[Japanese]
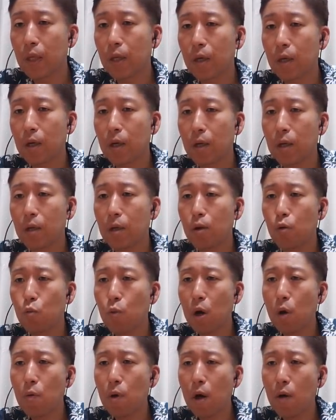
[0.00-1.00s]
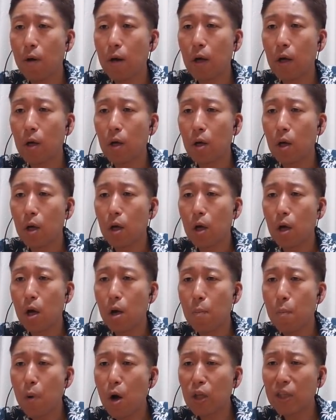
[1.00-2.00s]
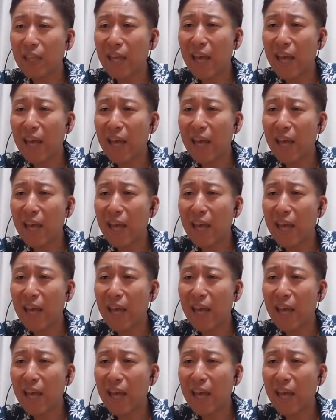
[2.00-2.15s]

「わわわも